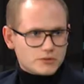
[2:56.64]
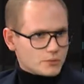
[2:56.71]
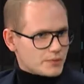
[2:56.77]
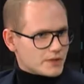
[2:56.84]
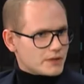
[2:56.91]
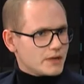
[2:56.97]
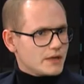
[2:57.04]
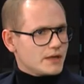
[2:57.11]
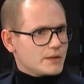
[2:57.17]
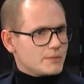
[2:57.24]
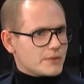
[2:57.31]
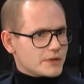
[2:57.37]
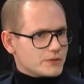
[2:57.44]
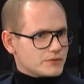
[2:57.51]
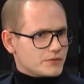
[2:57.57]
super,
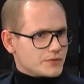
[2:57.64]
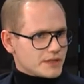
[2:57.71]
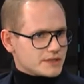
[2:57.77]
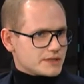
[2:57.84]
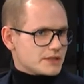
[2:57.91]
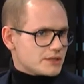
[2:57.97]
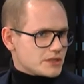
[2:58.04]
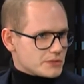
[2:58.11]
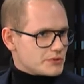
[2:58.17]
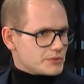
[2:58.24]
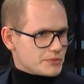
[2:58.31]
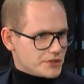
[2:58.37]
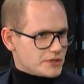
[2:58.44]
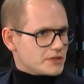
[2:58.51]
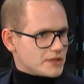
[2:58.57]
mają swój język. Też
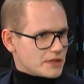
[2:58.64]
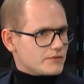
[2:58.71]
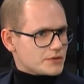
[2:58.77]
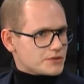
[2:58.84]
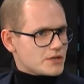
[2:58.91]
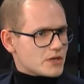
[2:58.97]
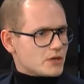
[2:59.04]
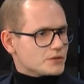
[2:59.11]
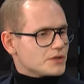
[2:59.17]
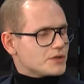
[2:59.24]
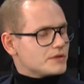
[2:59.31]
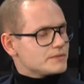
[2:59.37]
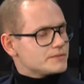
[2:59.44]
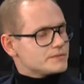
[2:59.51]
byśmy chcieli tak właśnie jak oni.